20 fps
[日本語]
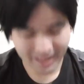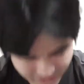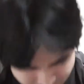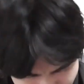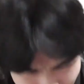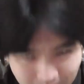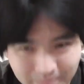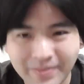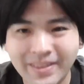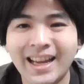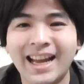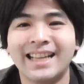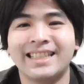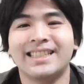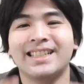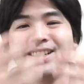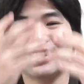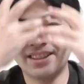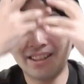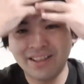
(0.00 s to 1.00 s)
どうも、は
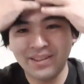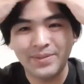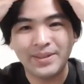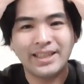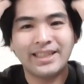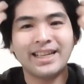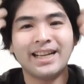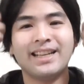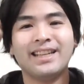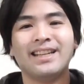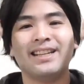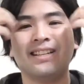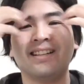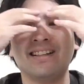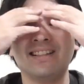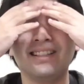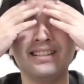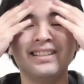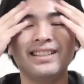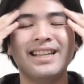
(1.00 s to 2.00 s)
ちっこ TV チャンネル
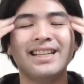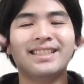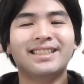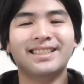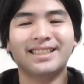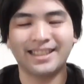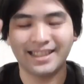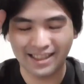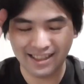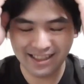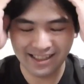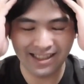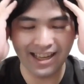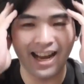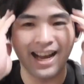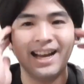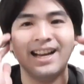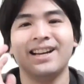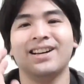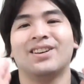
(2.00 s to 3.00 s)
のゆいです。
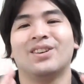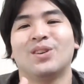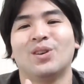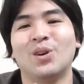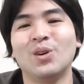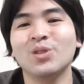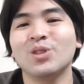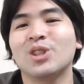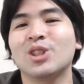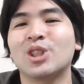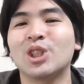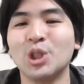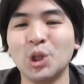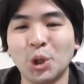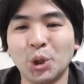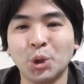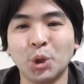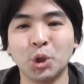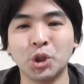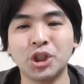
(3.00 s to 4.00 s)
さあ、本日
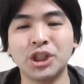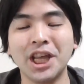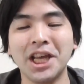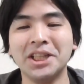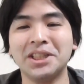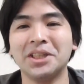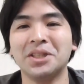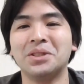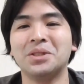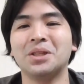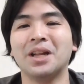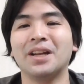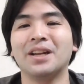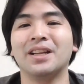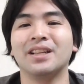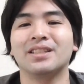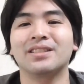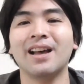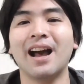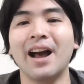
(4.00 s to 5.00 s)
の都市伝説な
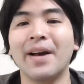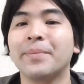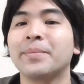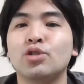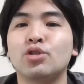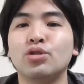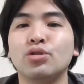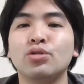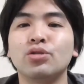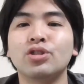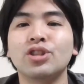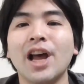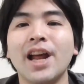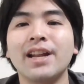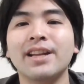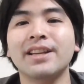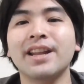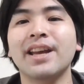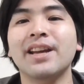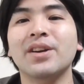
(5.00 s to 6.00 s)
んですが、
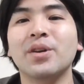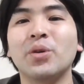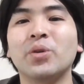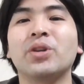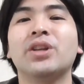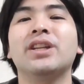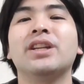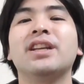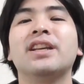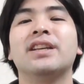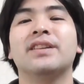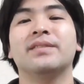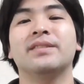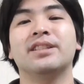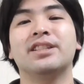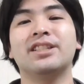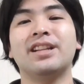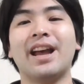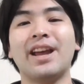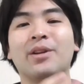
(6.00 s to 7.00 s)
13年おきに
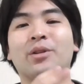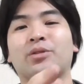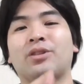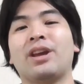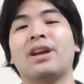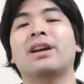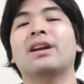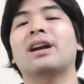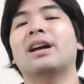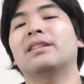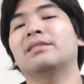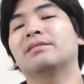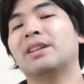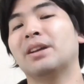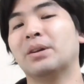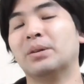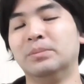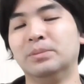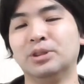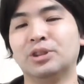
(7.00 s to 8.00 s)
時代の転換
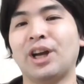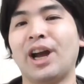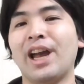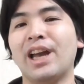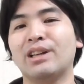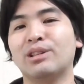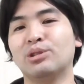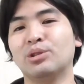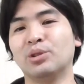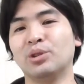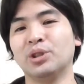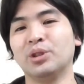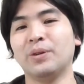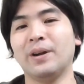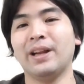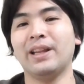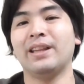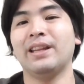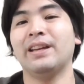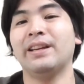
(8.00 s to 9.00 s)
点を迎えると言
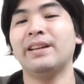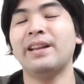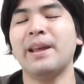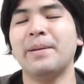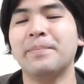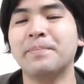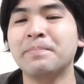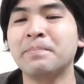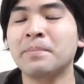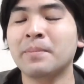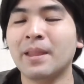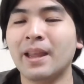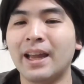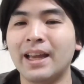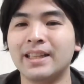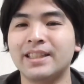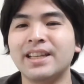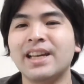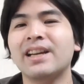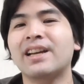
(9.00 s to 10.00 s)
われていて、
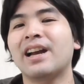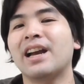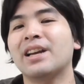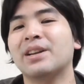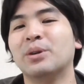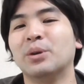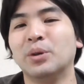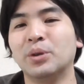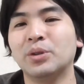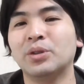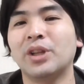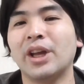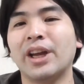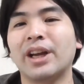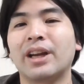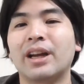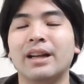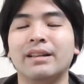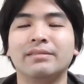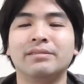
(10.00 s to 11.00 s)
えー、前回の転
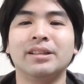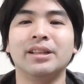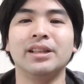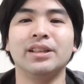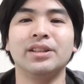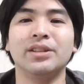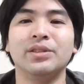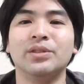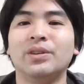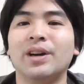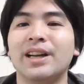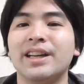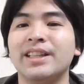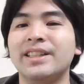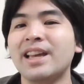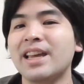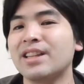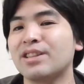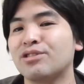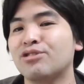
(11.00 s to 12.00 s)
換点っていうのが
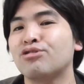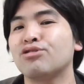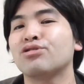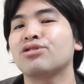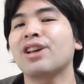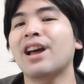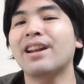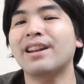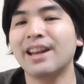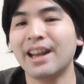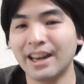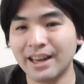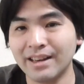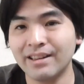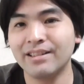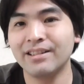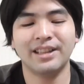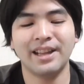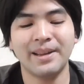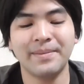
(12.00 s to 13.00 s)
2013年
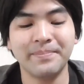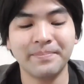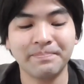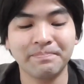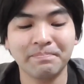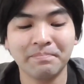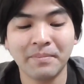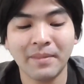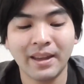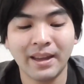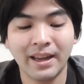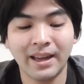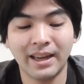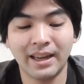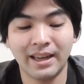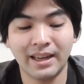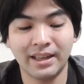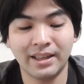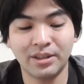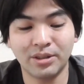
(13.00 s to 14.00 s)
で、
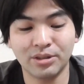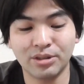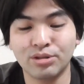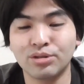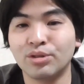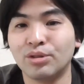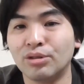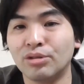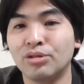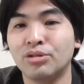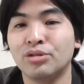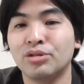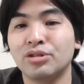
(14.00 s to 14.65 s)
えー、一つの